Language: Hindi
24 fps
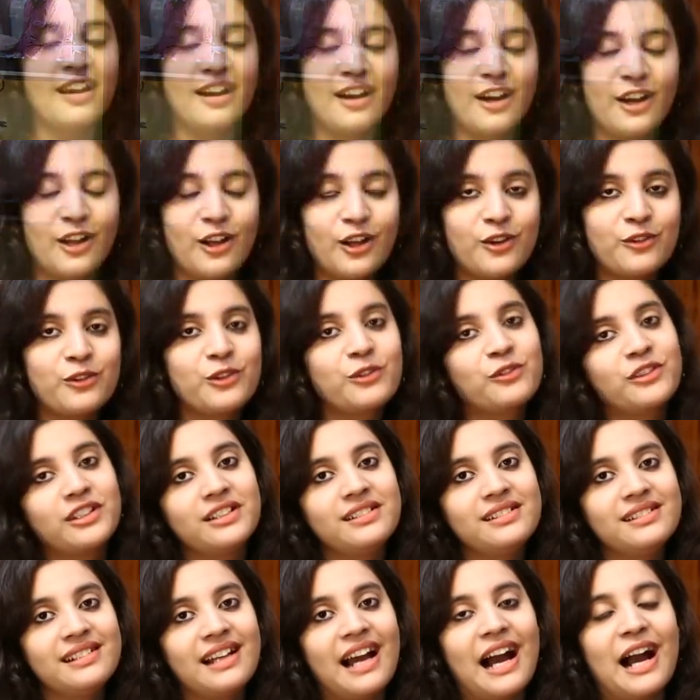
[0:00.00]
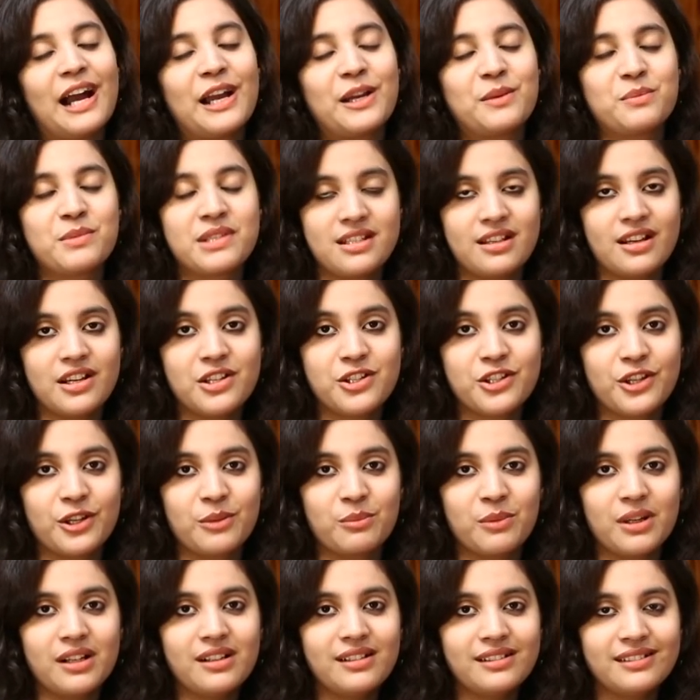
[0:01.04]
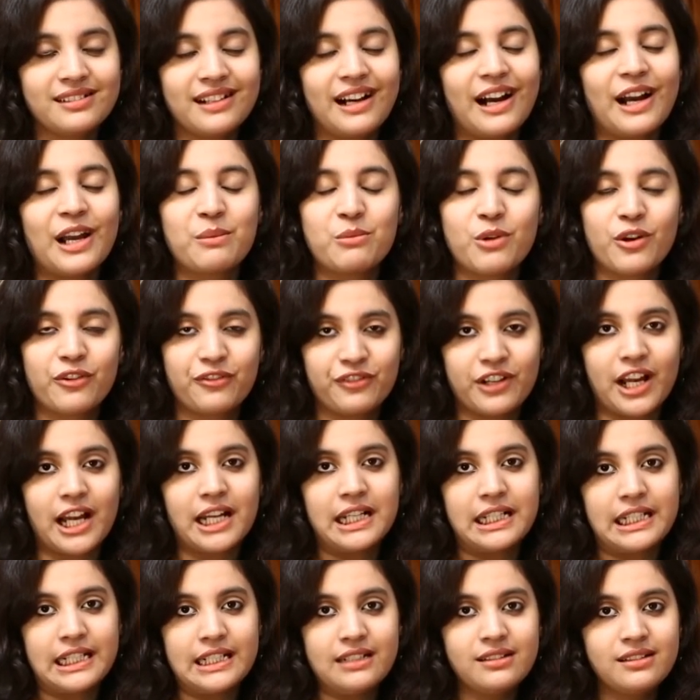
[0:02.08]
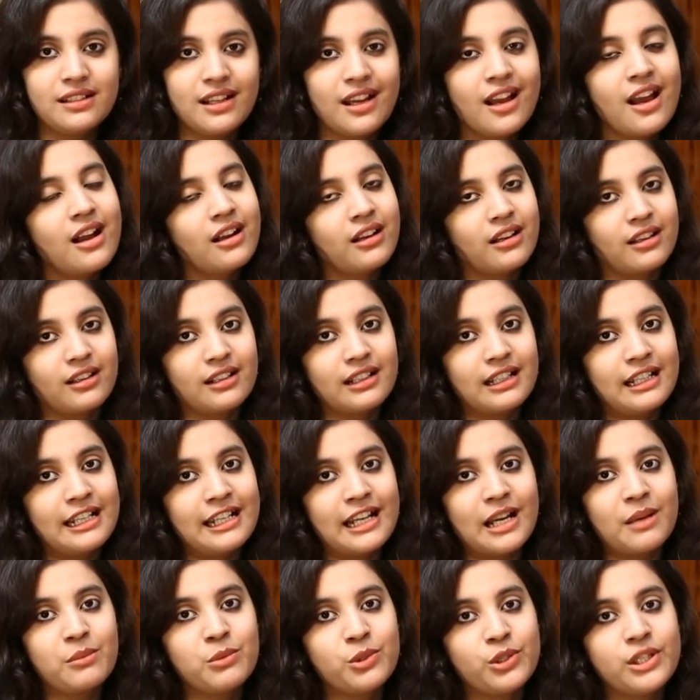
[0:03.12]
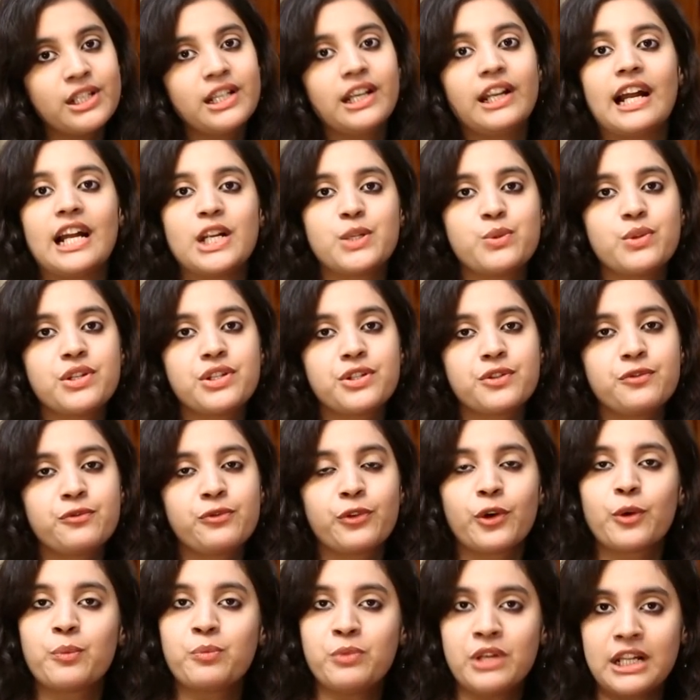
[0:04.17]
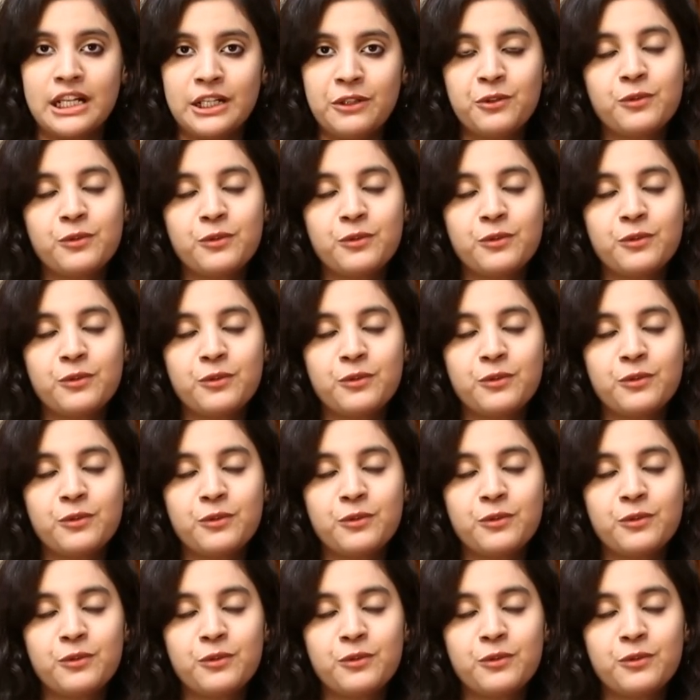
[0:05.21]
हेलो एवरीवन आई एम सिया शर्मा आई एम ऑफ 19 आई एम डूइंग ग्रेजुएशन फ्रॉम दिल्ली